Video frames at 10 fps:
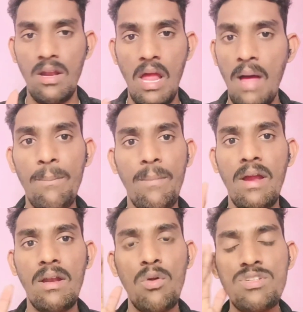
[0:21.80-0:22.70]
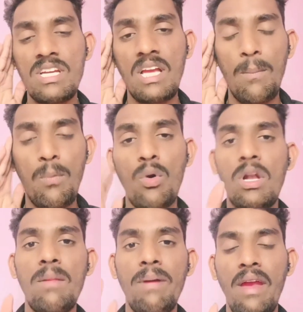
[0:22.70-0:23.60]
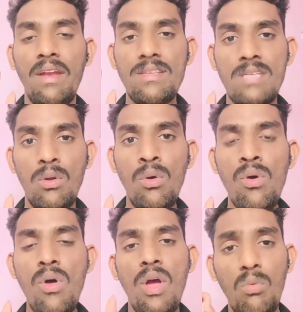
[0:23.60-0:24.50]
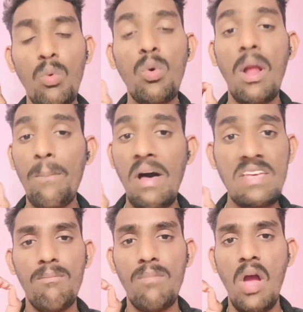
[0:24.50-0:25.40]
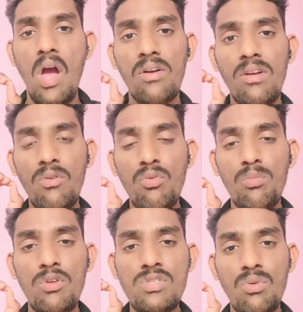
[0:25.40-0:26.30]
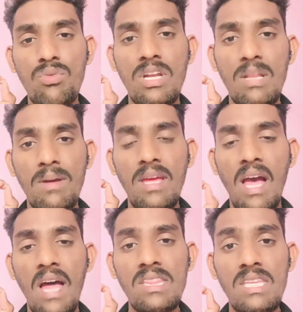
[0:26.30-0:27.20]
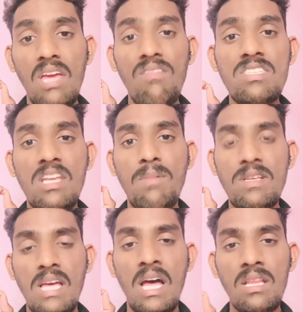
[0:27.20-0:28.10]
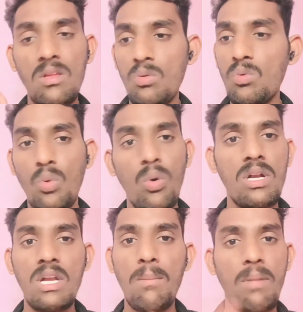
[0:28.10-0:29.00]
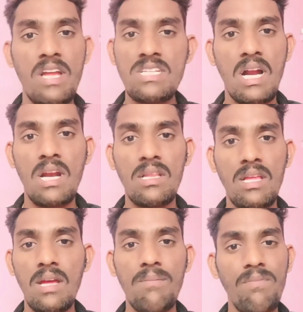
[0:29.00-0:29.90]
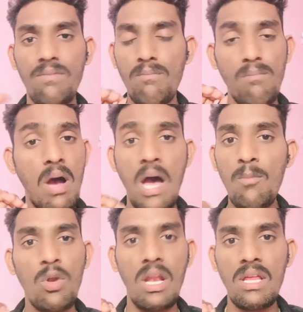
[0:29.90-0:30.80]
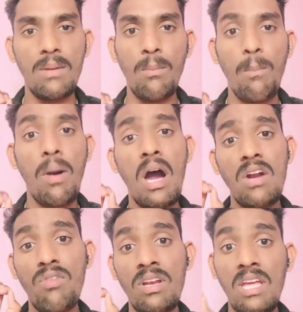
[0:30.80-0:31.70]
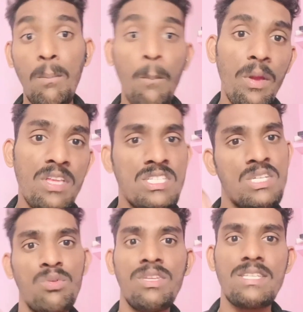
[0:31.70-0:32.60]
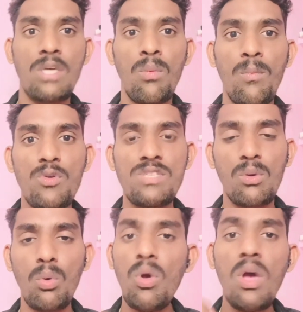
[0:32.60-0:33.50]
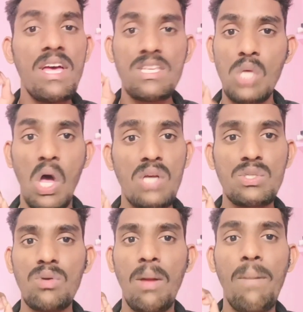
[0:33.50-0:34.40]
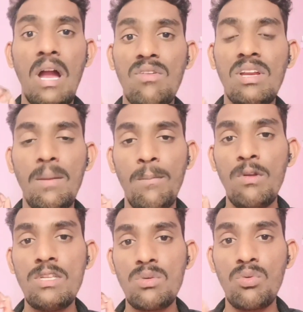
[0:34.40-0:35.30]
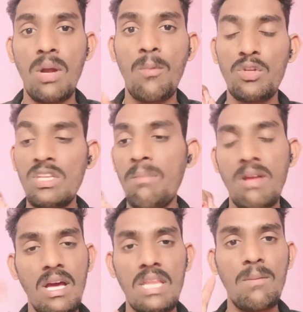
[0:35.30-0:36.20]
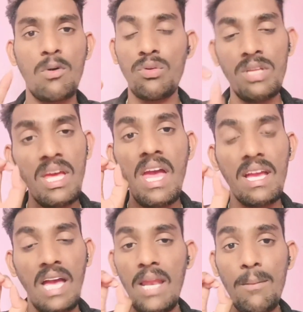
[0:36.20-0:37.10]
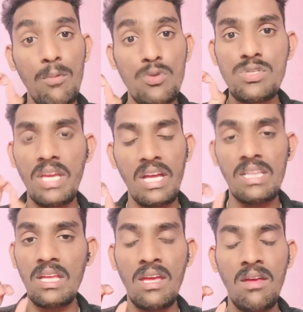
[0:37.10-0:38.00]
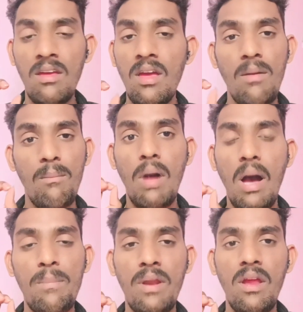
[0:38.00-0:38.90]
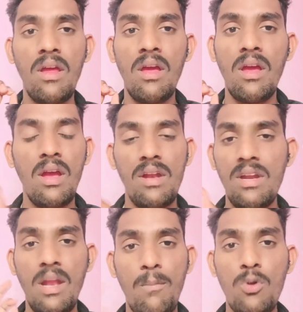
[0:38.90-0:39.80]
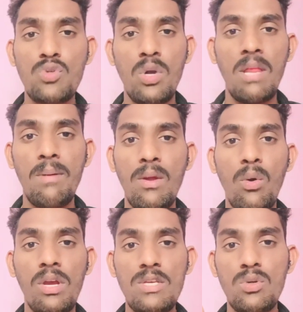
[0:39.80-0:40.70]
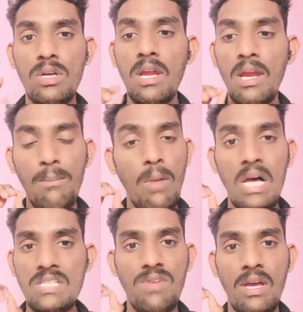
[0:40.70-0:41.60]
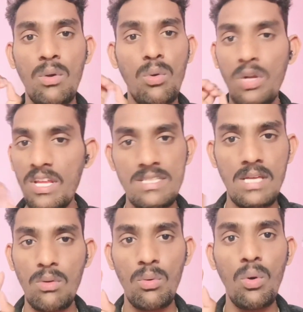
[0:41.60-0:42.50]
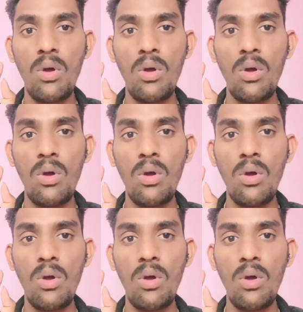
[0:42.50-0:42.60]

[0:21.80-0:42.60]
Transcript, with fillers: నా మైండ్లో నుంచి ఇంకా పోట్లేదు భయ్యా టీజరు ఊరా మాస్ బ్యాక్గ్రౌండ్ మ్యూజిక్ ఉంటుంది భయ్యా దేవి శ్రీ ప్రసాద్ కొట్టి పడేశాడంటే మామూలుగా లేదు పార్ట్ వన్కి మించి ఉంది అసలు మ్యూజిక్ సాంగ్స్ కూడా పార్ట్ వన్కి మించి ఉండబోతుందని మనకు అర్థమవుతుంది కానీ మ్యూజిక్ అయితే బాప్రే నేను ఎప్పుడు చూడలేదు అయ్యో గీసుంటి మాస్ ఫైరు టీజరు